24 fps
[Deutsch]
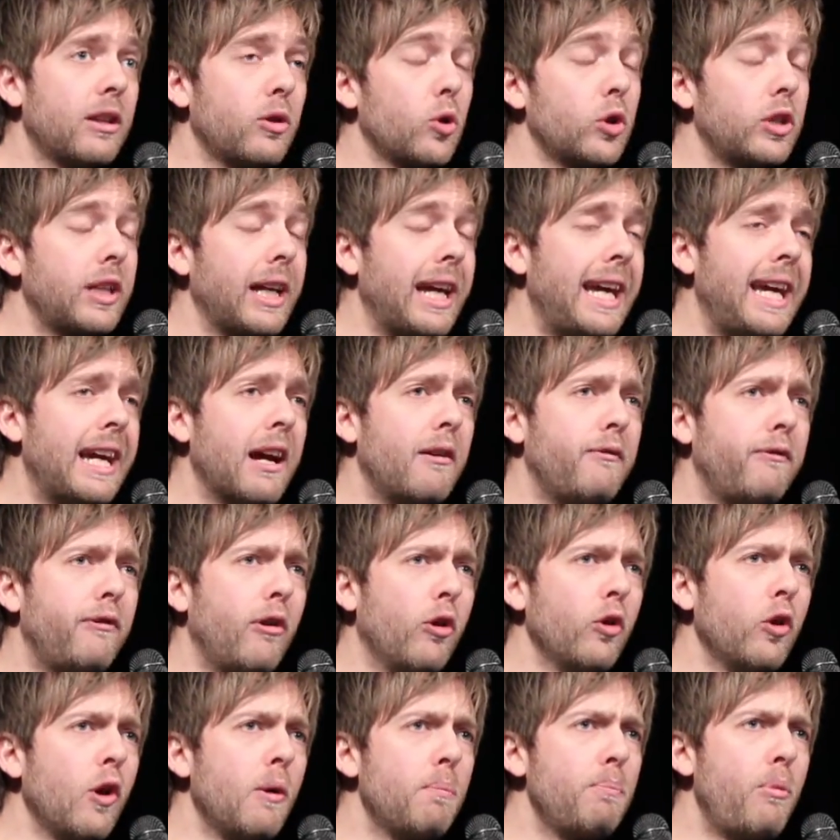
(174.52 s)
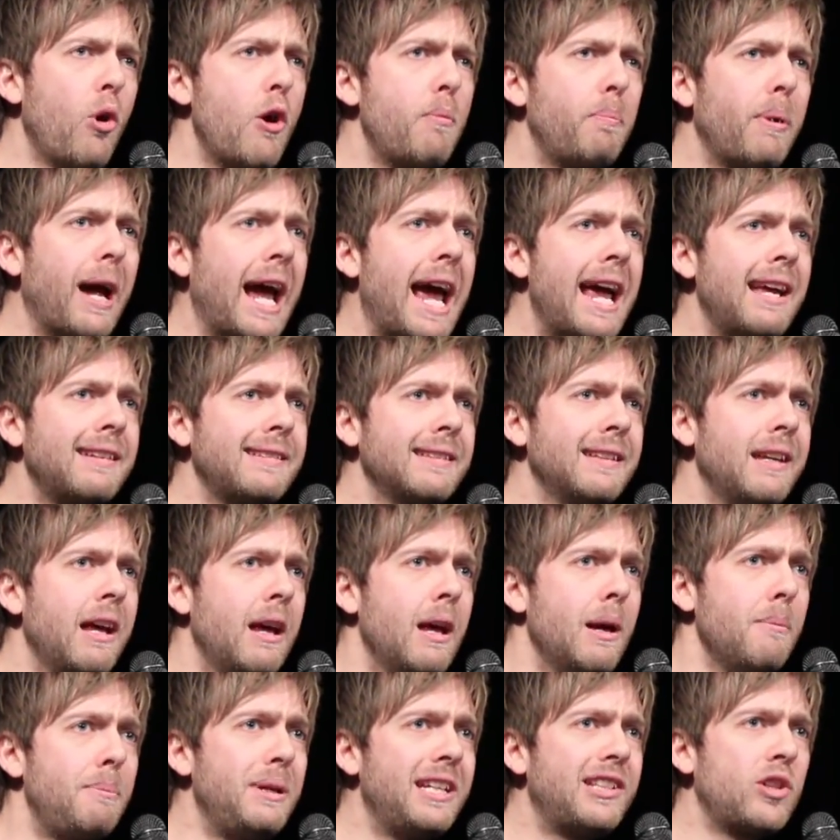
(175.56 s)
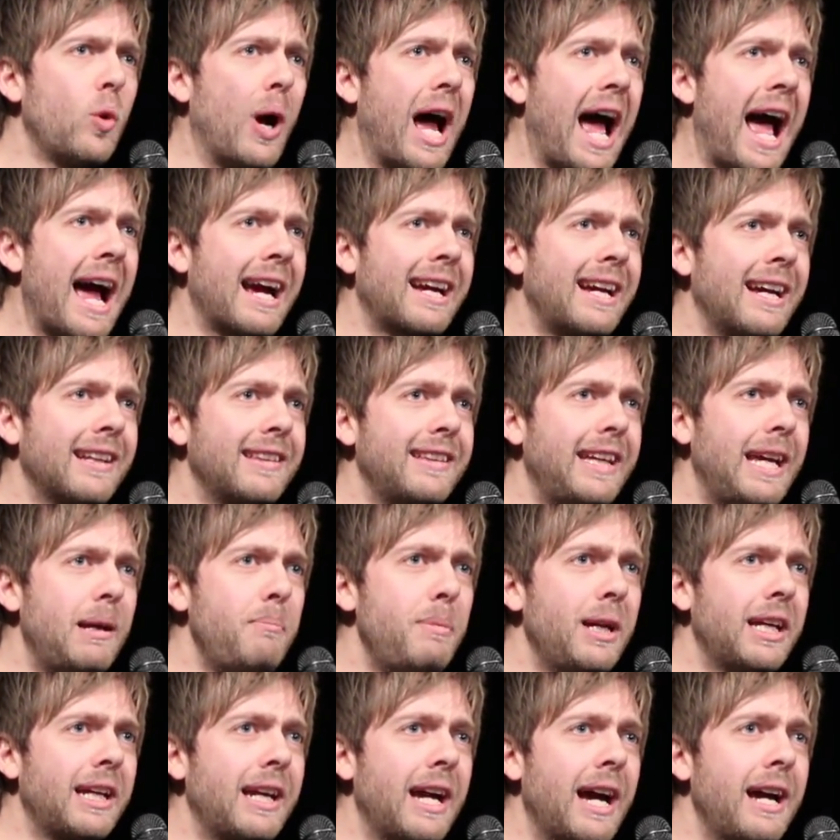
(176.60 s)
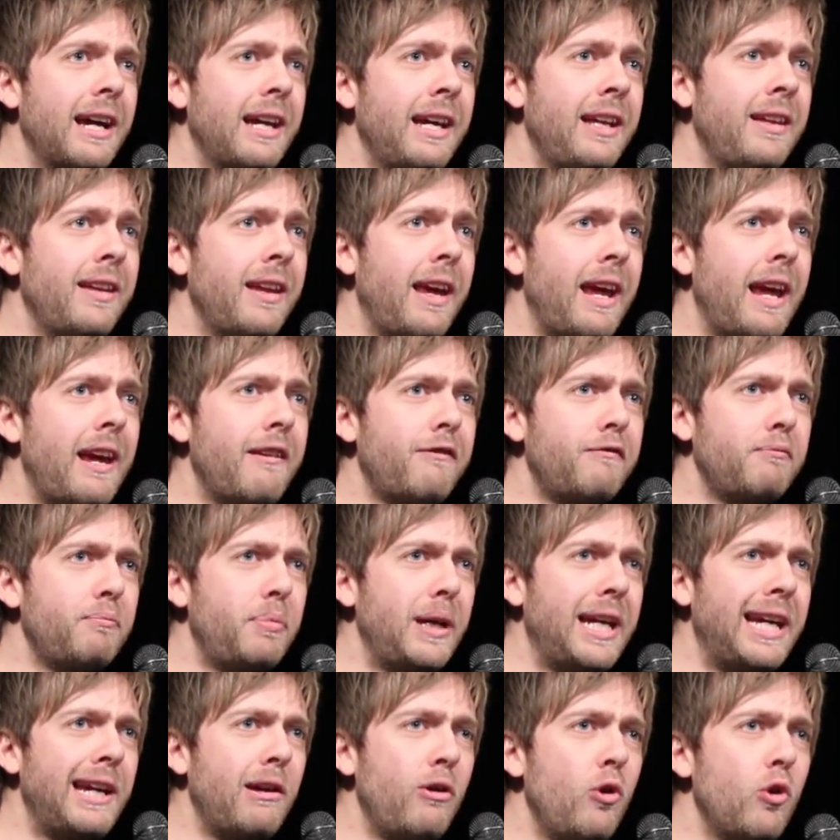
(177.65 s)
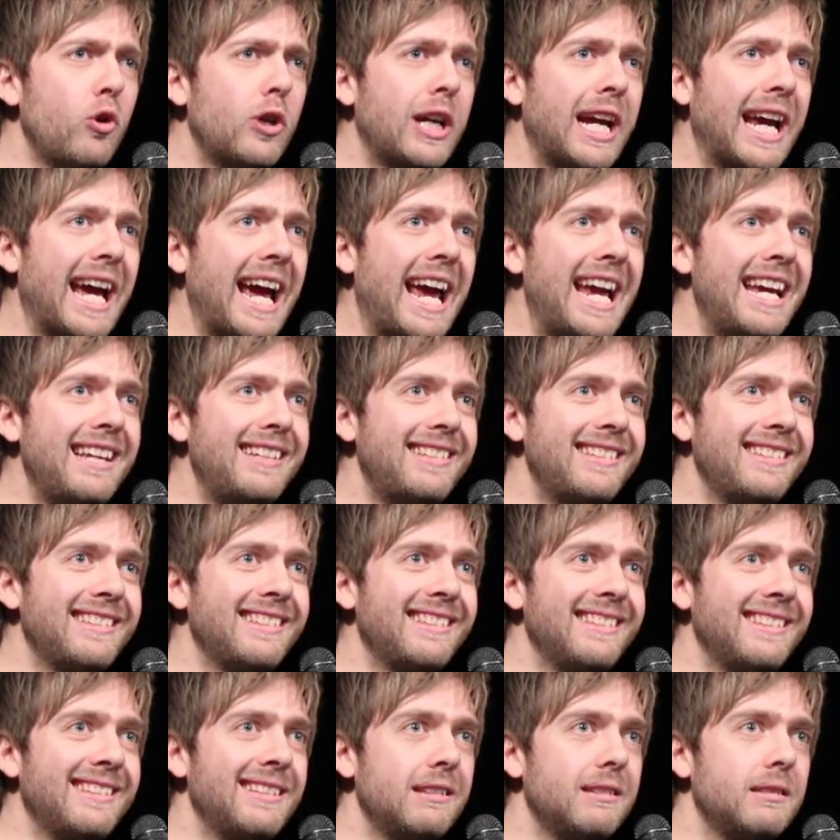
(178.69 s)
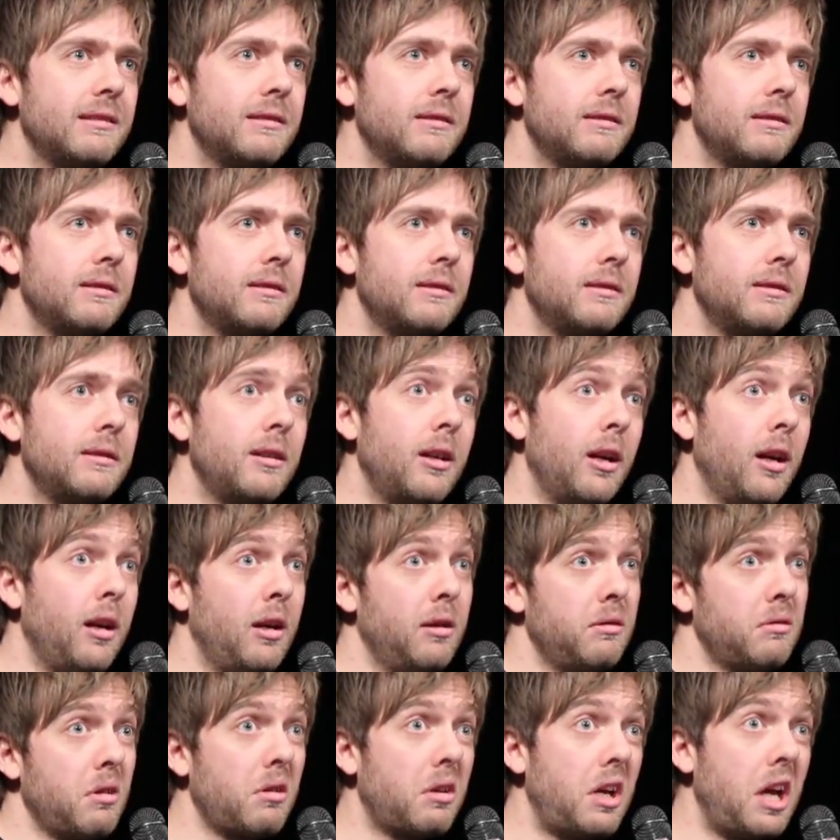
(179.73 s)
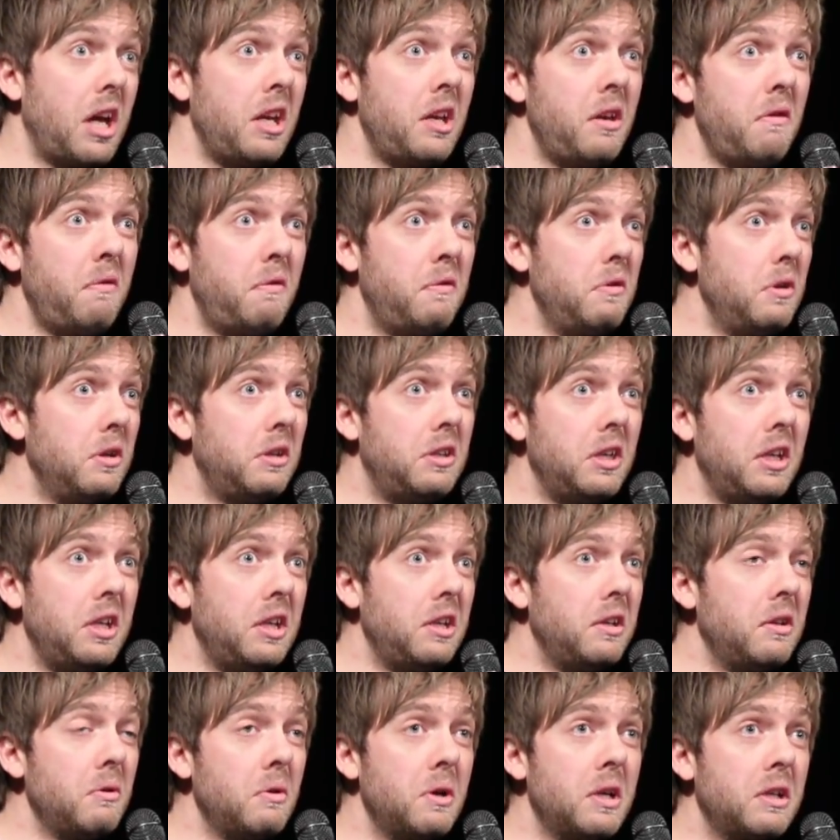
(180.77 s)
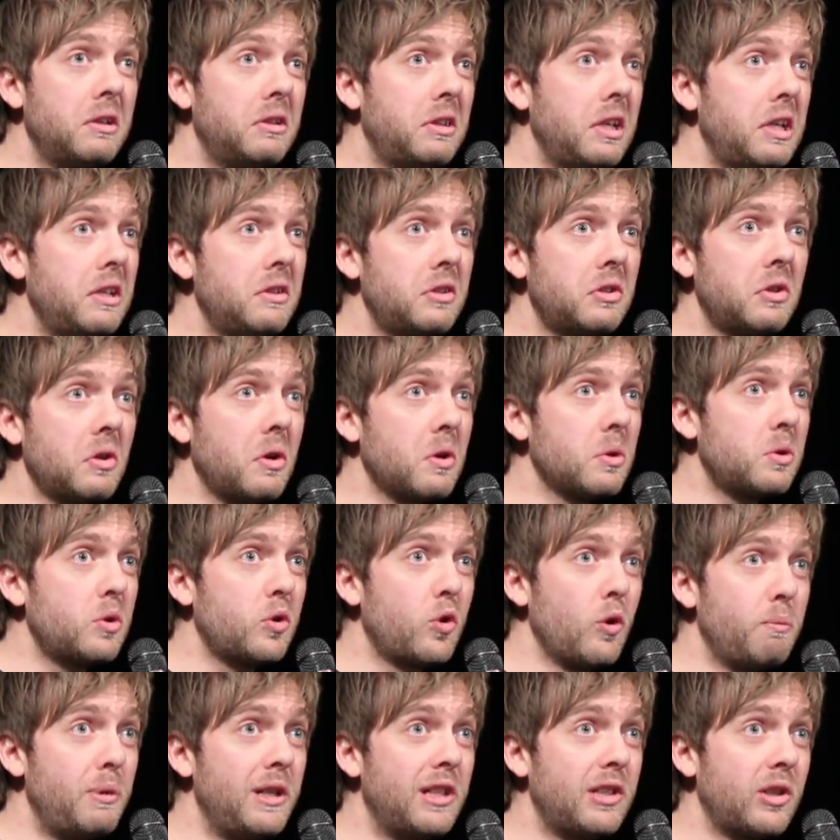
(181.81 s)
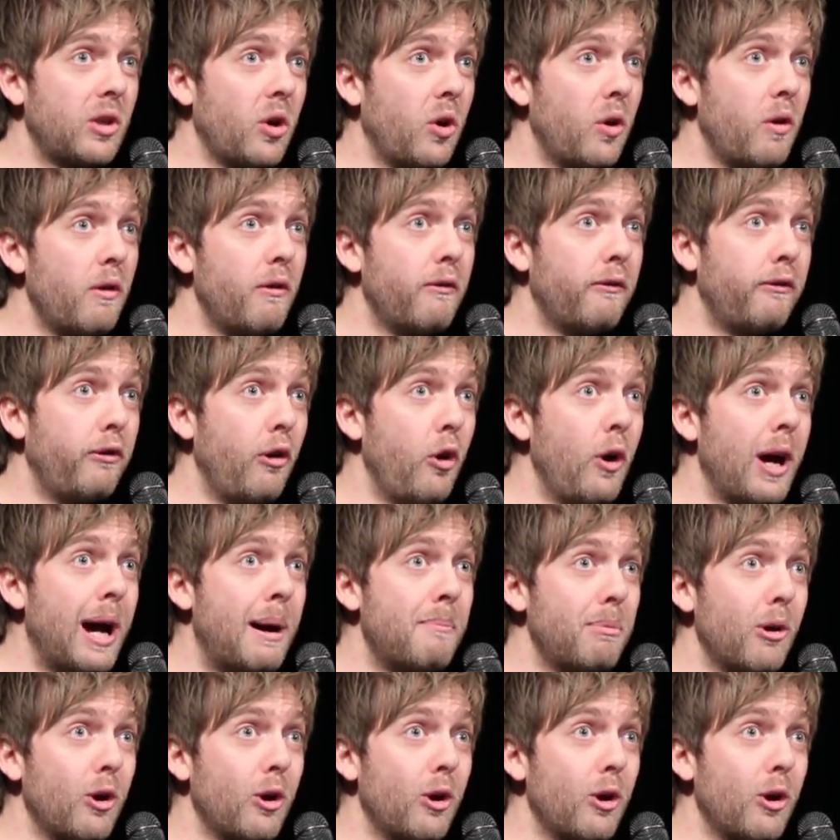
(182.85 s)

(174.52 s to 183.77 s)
doch Träger von Nobelpreisen? Bist du Akademiker in FPÖ-Kreisen? Dann kenne ich für dich nur den Satz, du bist da voll am